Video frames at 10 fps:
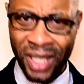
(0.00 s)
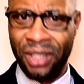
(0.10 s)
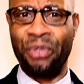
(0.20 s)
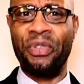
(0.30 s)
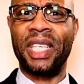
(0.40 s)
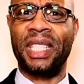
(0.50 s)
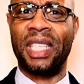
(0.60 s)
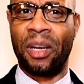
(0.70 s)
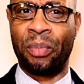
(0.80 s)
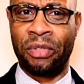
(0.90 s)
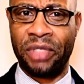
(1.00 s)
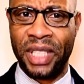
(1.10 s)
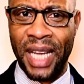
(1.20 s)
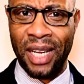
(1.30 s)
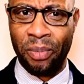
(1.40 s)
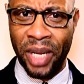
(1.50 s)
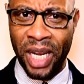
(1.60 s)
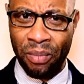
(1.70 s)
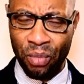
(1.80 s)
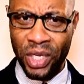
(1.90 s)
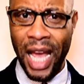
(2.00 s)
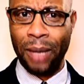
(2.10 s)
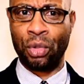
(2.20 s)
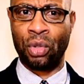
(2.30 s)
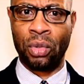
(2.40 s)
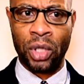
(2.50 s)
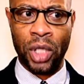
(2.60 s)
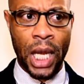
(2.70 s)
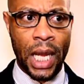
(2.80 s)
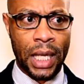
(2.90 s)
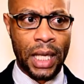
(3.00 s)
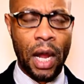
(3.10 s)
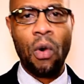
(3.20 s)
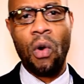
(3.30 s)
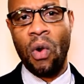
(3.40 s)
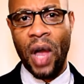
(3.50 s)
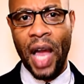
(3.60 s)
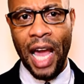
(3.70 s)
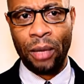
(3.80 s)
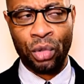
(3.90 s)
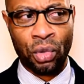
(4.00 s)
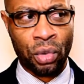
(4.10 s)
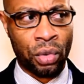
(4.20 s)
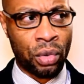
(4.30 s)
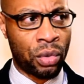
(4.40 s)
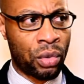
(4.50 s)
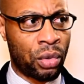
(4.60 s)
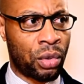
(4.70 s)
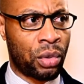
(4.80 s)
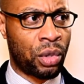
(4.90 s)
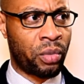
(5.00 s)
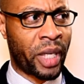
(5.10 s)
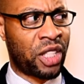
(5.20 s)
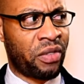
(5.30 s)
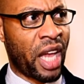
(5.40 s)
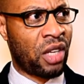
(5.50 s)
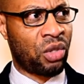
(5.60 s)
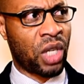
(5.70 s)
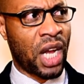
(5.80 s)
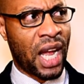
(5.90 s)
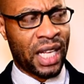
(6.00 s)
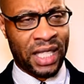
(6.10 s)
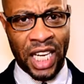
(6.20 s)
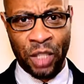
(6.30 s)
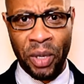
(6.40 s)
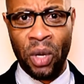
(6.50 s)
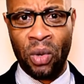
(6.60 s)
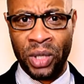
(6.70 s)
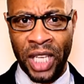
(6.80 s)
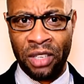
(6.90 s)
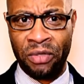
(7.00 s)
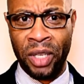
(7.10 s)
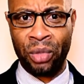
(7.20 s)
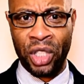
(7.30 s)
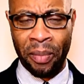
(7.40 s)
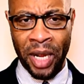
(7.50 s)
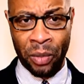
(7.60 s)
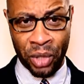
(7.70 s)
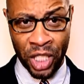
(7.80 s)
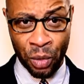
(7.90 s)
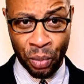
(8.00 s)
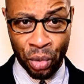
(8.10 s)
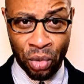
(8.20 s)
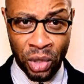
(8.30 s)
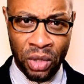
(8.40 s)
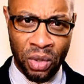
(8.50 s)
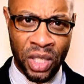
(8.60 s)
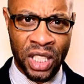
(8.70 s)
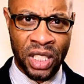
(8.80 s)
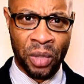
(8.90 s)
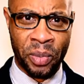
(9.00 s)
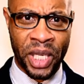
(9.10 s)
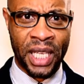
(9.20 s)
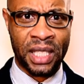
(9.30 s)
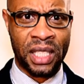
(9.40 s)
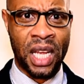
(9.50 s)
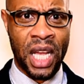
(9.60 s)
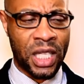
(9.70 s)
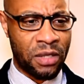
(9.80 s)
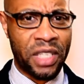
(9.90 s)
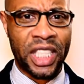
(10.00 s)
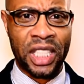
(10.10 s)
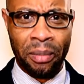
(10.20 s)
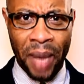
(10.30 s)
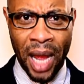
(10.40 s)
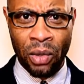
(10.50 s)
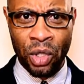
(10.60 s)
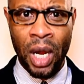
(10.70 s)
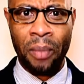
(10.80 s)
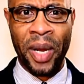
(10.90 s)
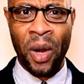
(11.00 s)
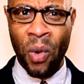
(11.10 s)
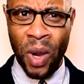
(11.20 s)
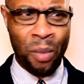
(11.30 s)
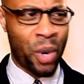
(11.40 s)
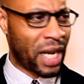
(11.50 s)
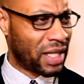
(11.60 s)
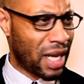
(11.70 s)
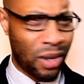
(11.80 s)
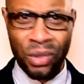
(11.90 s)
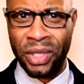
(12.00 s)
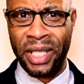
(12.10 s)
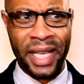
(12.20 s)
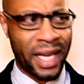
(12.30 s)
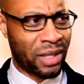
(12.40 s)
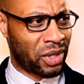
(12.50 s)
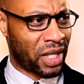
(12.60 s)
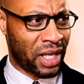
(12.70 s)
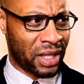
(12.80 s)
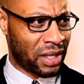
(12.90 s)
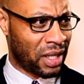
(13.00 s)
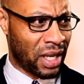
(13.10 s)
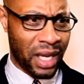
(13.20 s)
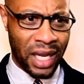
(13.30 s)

devia ser aproveitado para mudarmos tudo. Não colocarmos o, o, os mais velhos atrás, pelo contrário, devíamos chamá-los, porque eles possuem todas as experiências, devia chamá-los para colaborar, serem conselheiros, serem,